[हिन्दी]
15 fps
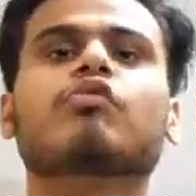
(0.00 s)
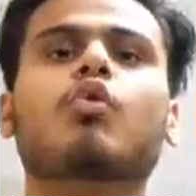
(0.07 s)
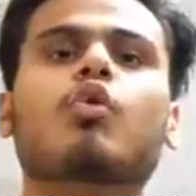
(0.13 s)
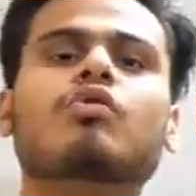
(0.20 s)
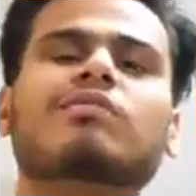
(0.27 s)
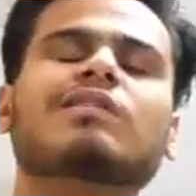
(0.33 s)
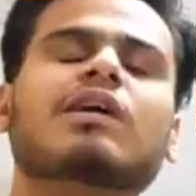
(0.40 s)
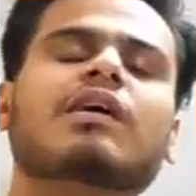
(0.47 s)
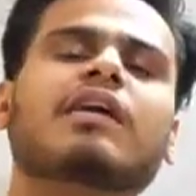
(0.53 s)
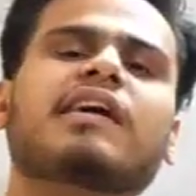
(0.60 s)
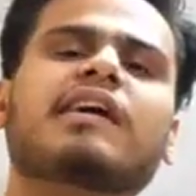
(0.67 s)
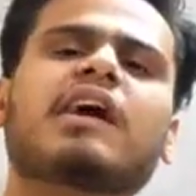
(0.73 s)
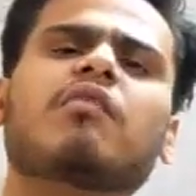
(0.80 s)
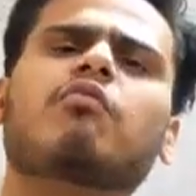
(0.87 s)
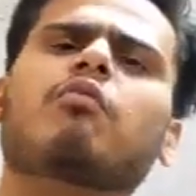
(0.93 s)
फोर्स लग
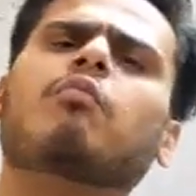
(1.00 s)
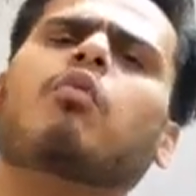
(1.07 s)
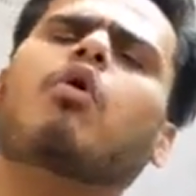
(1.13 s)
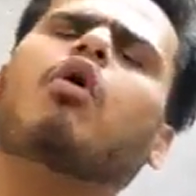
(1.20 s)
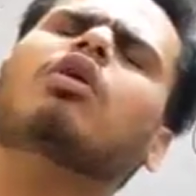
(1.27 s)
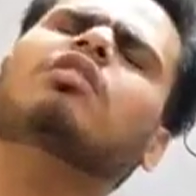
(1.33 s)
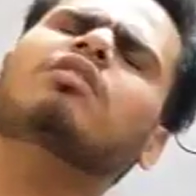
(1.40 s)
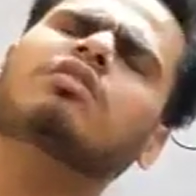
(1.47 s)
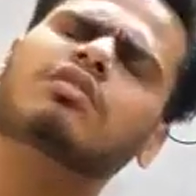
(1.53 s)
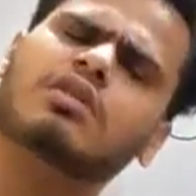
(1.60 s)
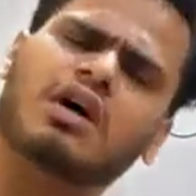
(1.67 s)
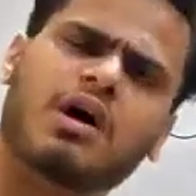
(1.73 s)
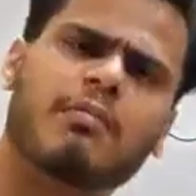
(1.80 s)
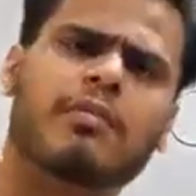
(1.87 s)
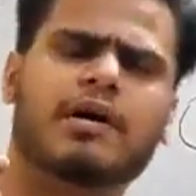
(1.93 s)
रही है वो बहुत
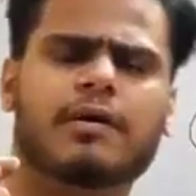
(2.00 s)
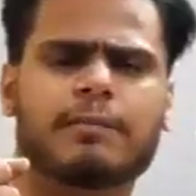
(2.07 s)
कम